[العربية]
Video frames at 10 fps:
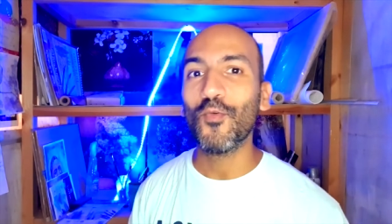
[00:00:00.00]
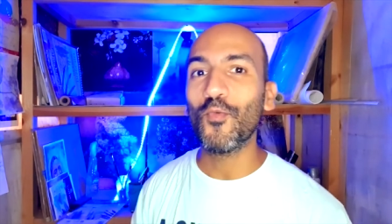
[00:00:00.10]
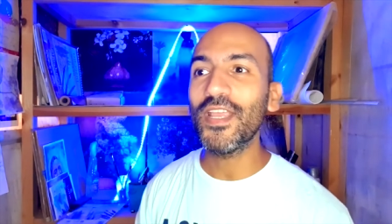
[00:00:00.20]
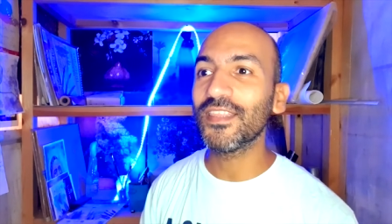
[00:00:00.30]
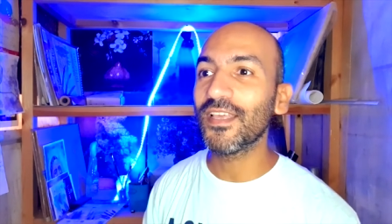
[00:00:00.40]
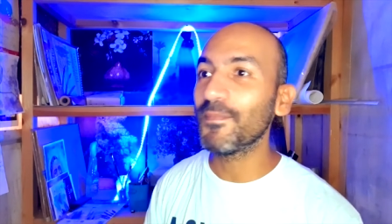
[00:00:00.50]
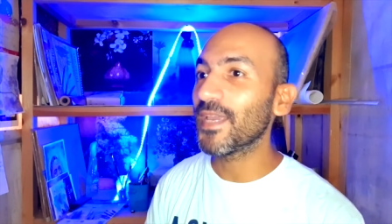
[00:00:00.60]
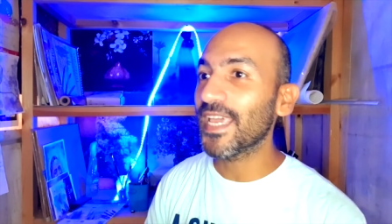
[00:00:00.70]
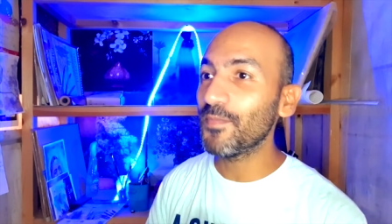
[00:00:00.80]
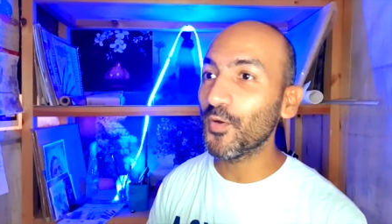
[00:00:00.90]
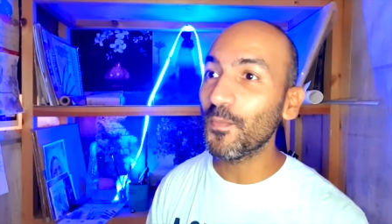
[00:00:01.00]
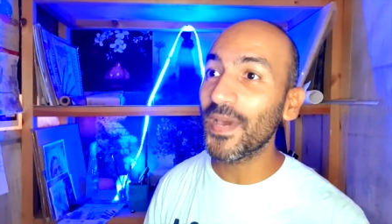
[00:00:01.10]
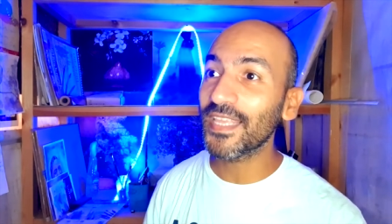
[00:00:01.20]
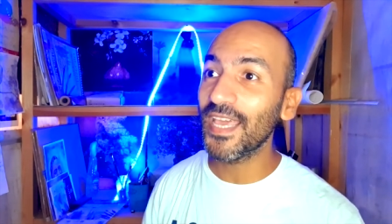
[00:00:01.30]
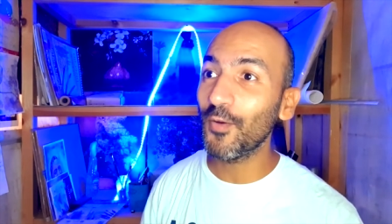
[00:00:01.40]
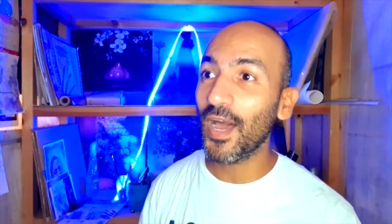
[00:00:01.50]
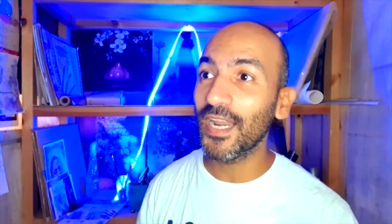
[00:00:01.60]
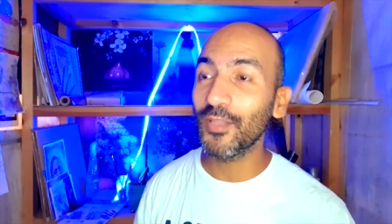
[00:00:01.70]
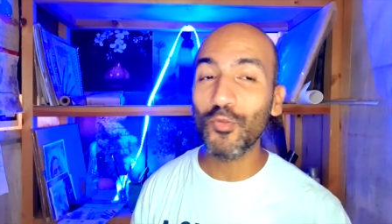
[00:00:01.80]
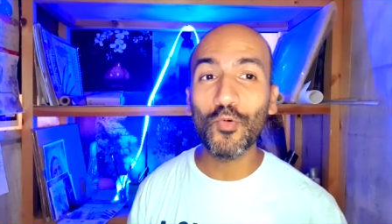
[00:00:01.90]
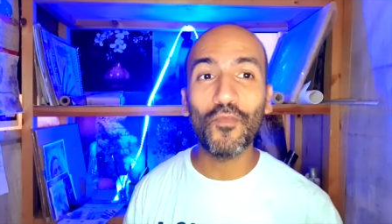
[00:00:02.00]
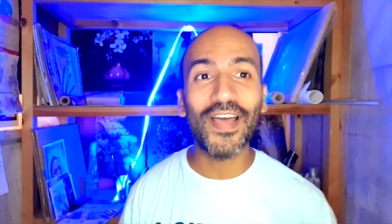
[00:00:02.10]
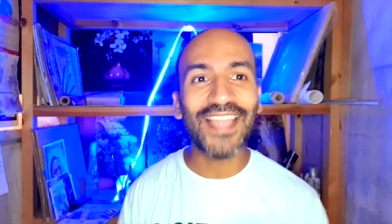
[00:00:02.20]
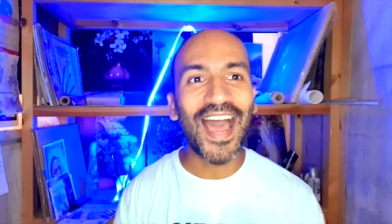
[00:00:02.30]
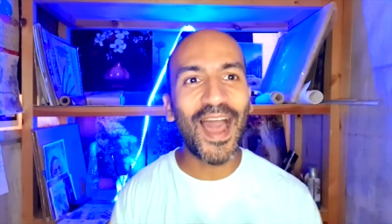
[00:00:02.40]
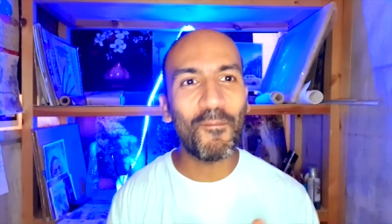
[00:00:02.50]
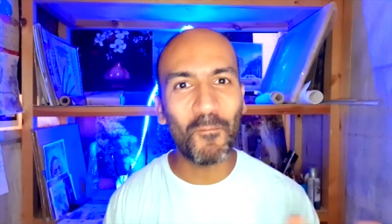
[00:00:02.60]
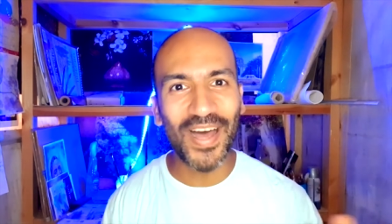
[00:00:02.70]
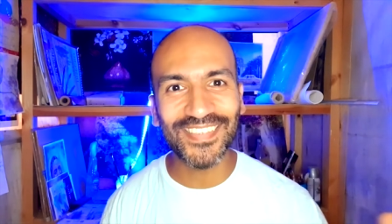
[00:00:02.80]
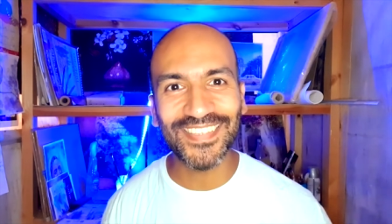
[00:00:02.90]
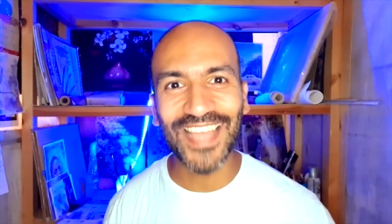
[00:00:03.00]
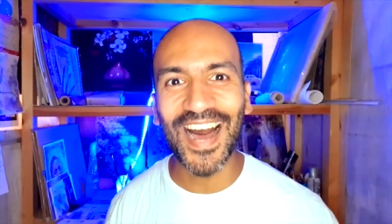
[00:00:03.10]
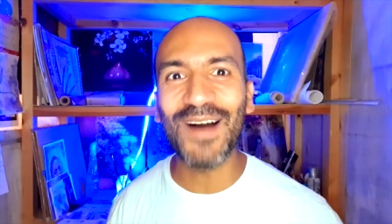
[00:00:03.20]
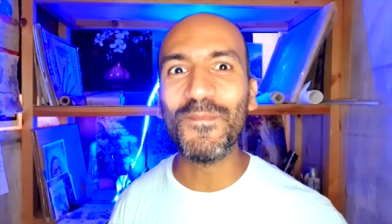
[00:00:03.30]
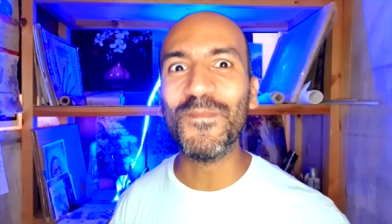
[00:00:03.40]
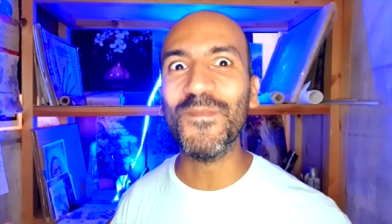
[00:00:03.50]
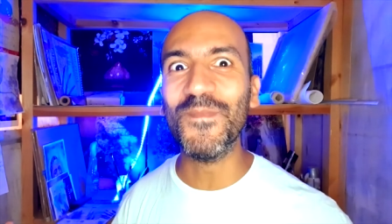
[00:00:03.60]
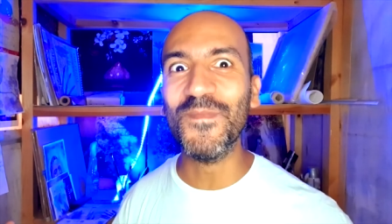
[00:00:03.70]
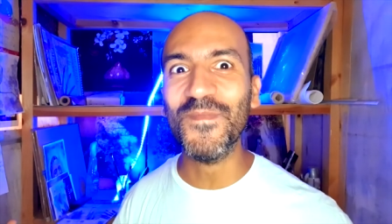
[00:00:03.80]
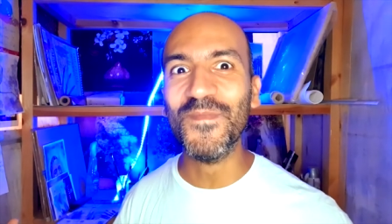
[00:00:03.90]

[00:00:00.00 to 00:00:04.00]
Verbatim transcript: وان من كام يوم باركنا له على انه فتح مطعم